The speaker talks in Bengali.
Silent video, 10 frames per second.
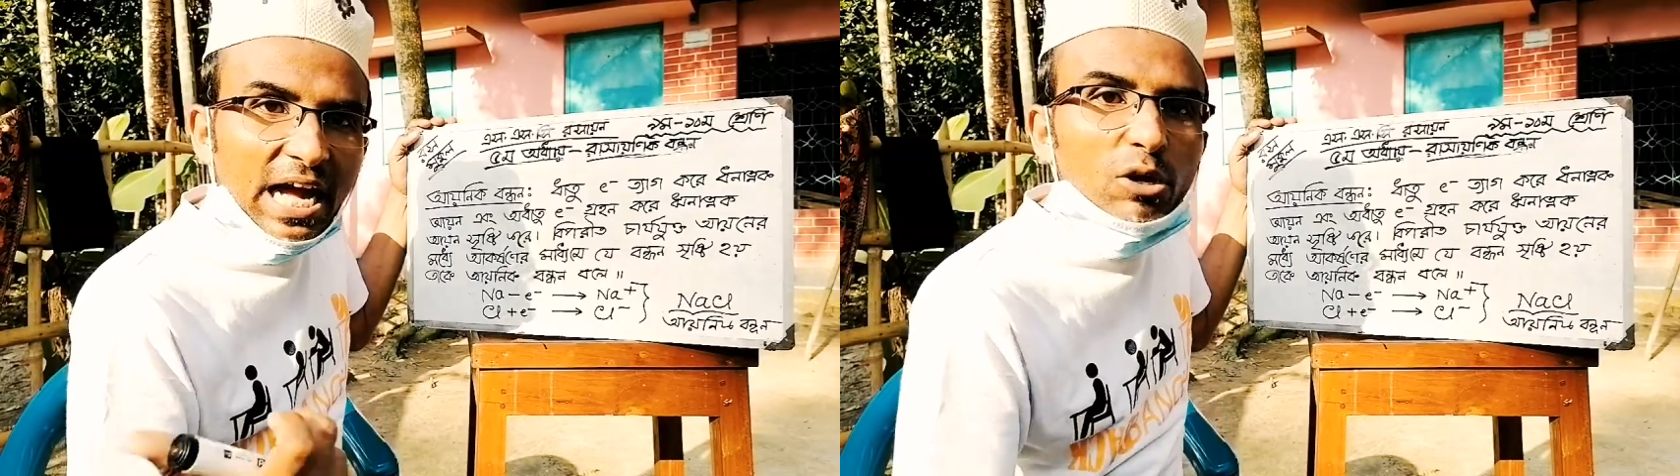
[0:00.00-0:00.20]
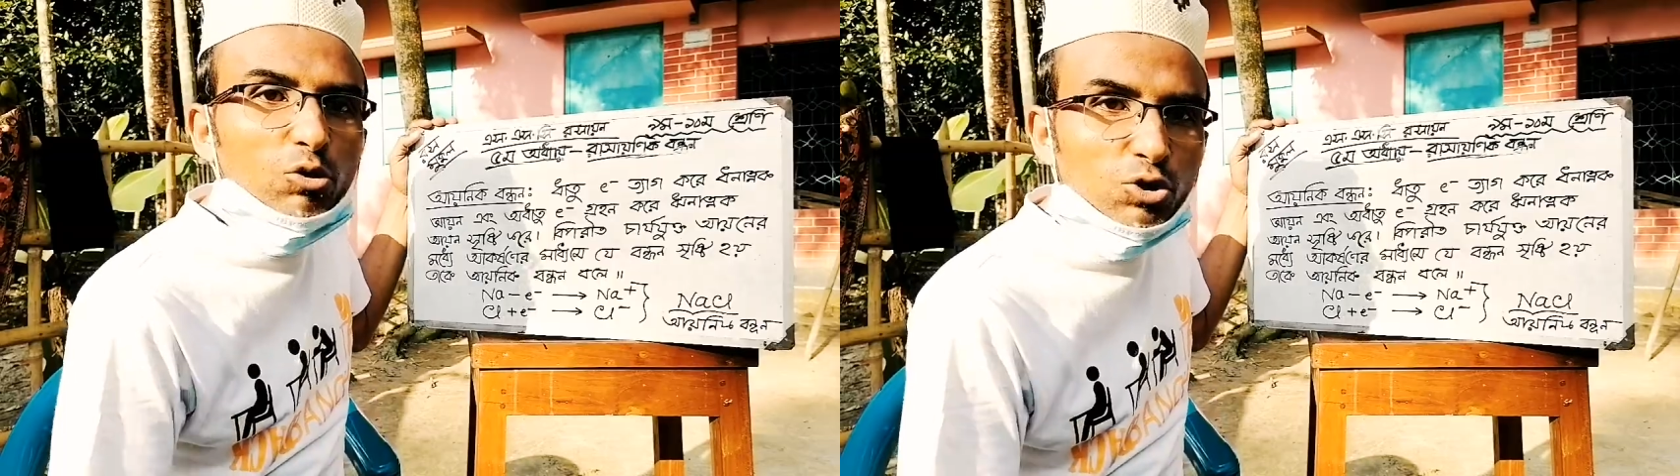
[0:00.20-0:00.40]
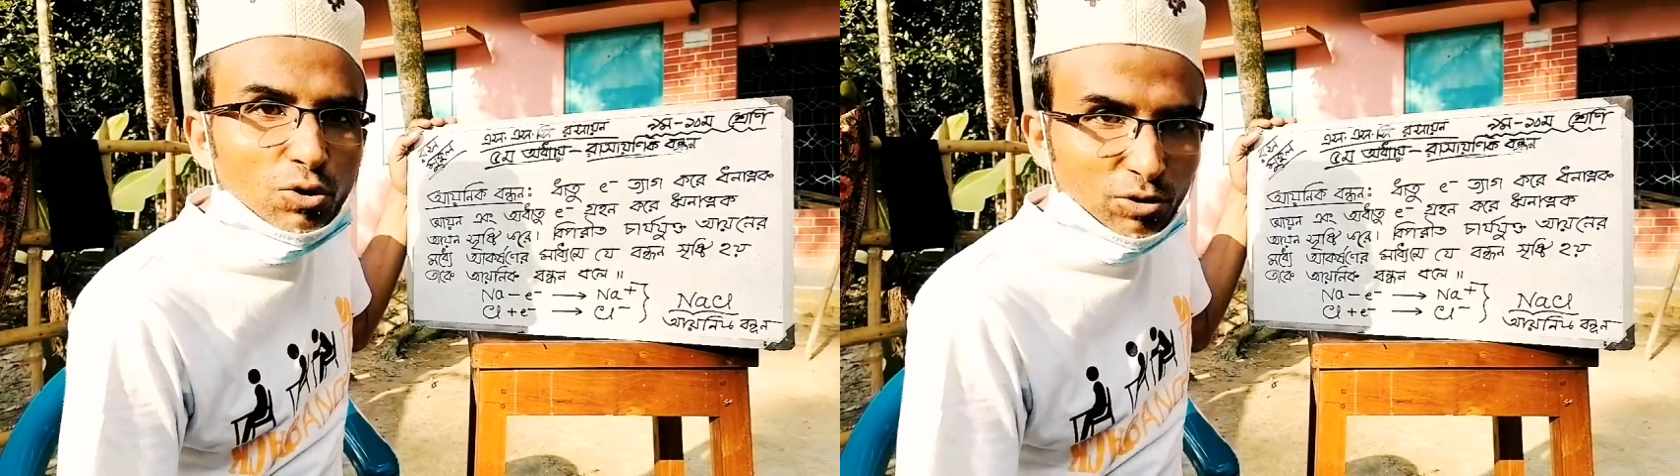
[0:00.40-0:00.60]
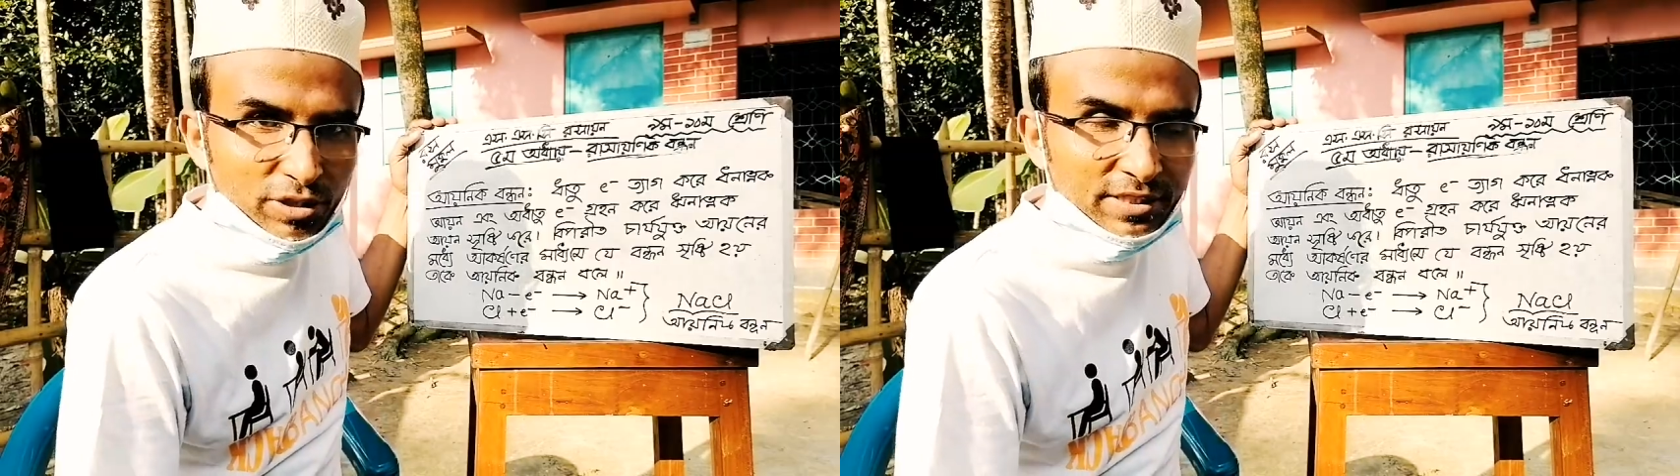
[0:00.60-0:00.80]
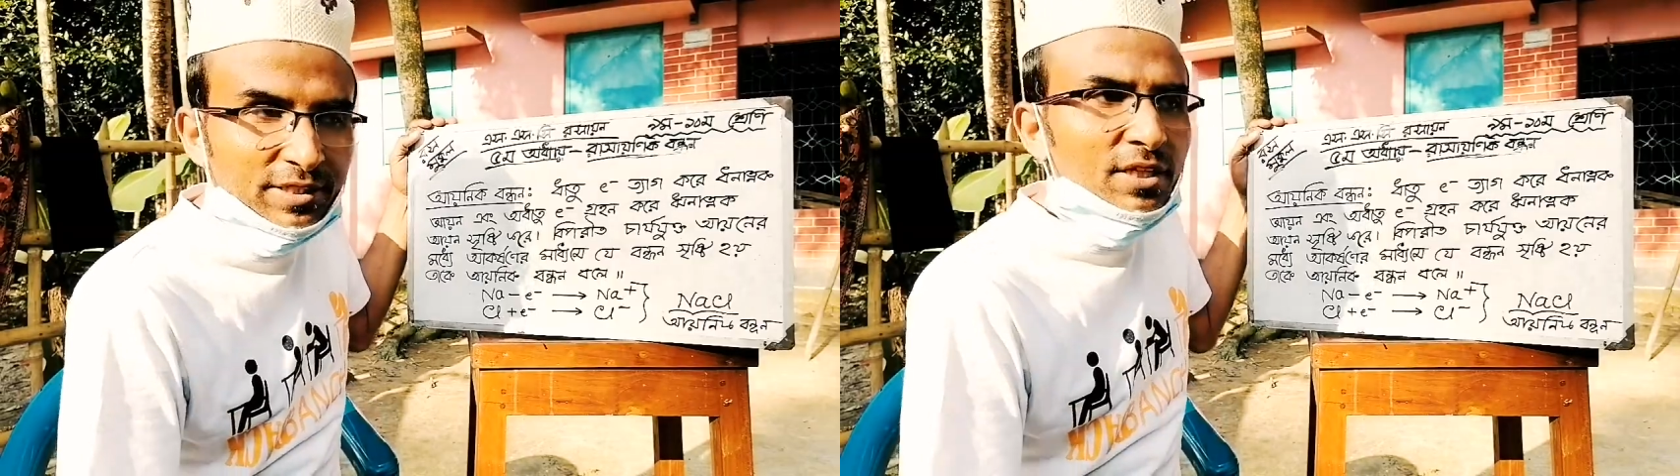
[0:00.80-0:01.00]
আকর্ষণ করে
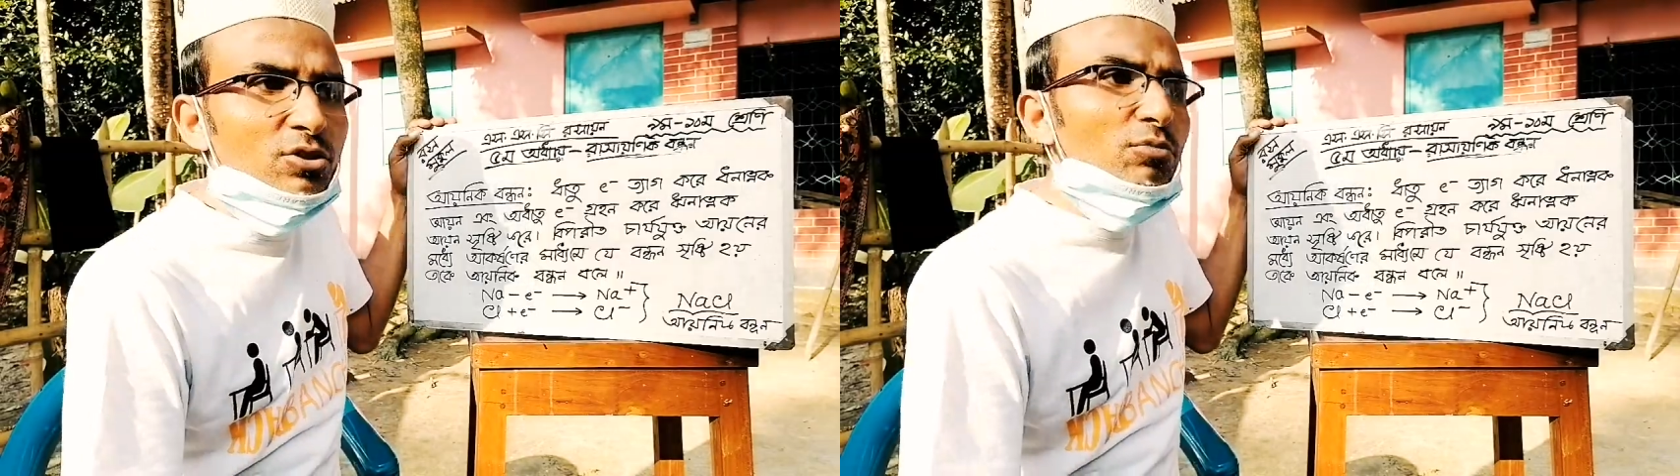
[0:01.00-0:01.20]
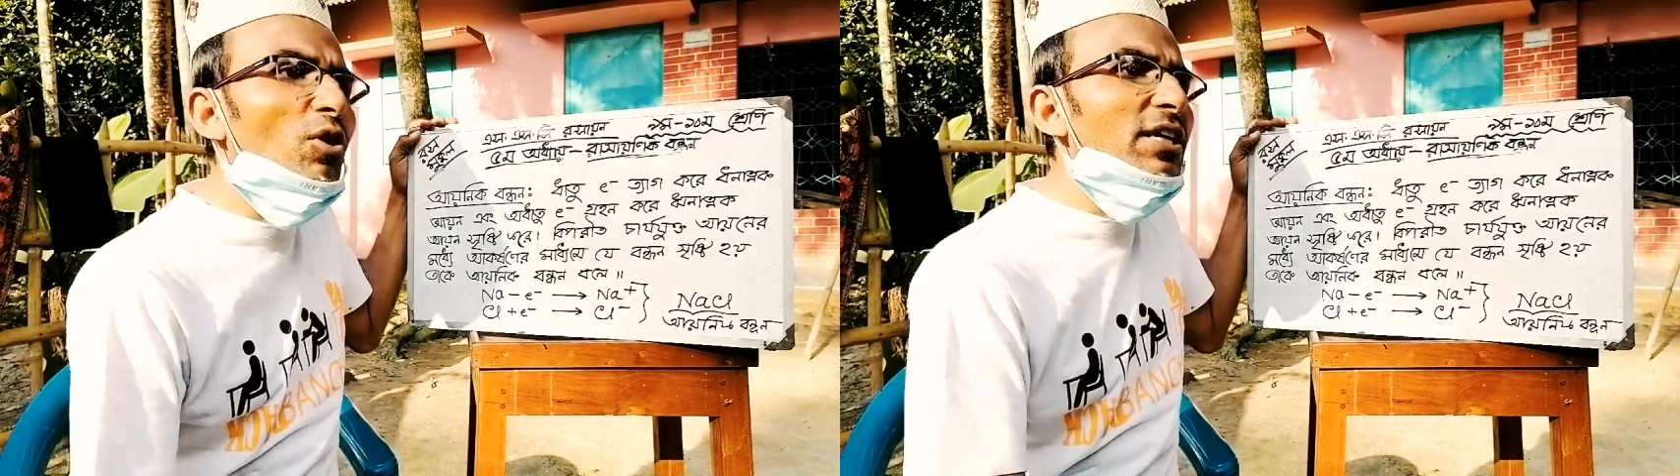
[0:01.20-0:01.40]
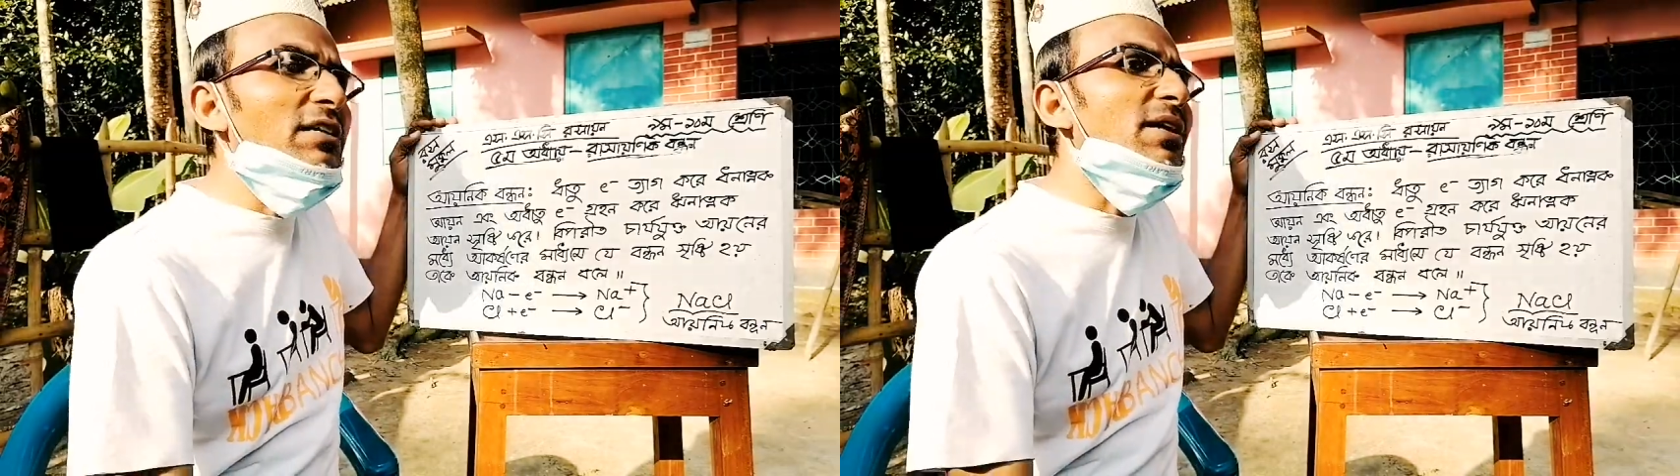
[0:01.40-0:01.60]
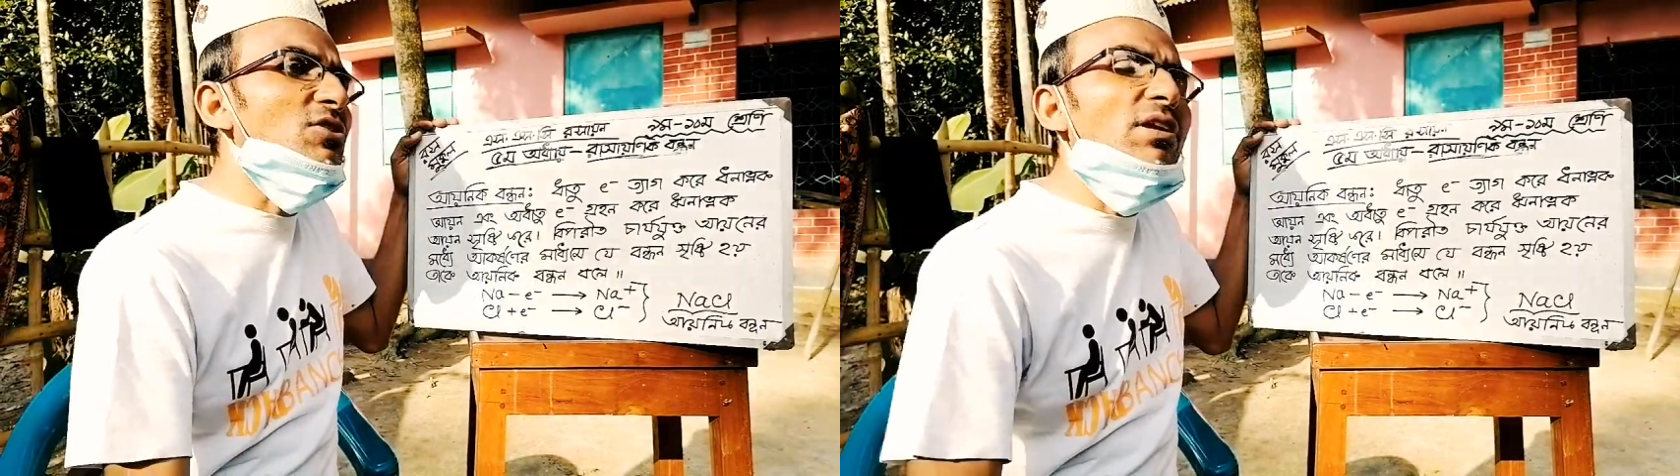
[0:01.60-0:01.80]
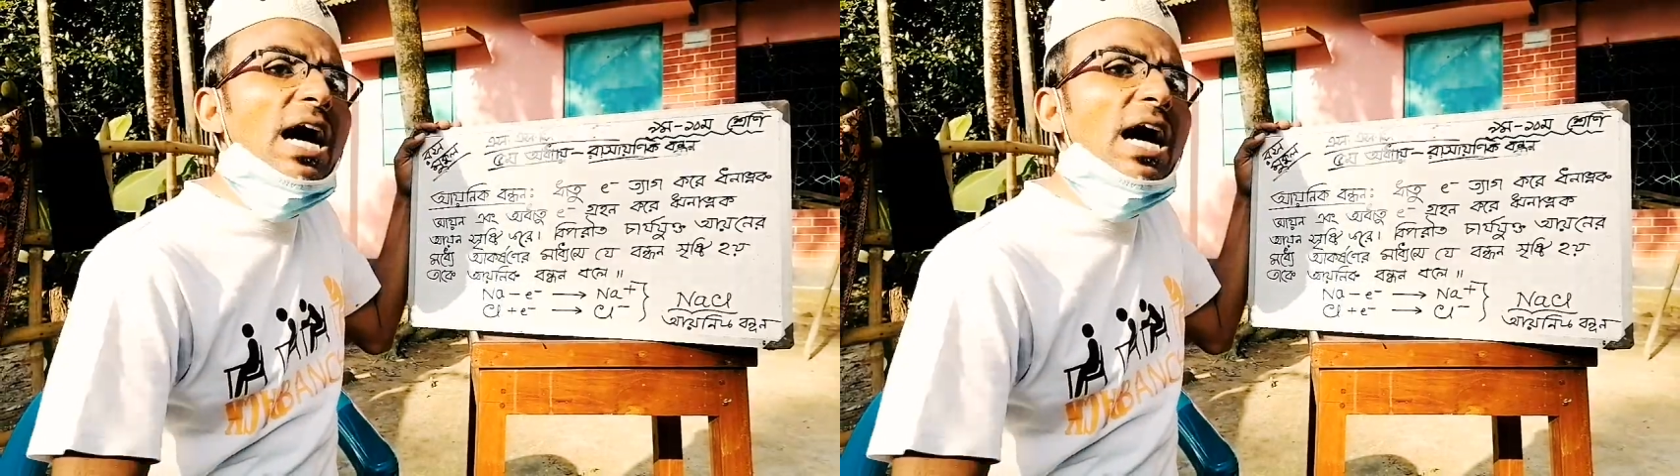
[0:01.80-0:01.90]
তো মনে রাখবে আসলে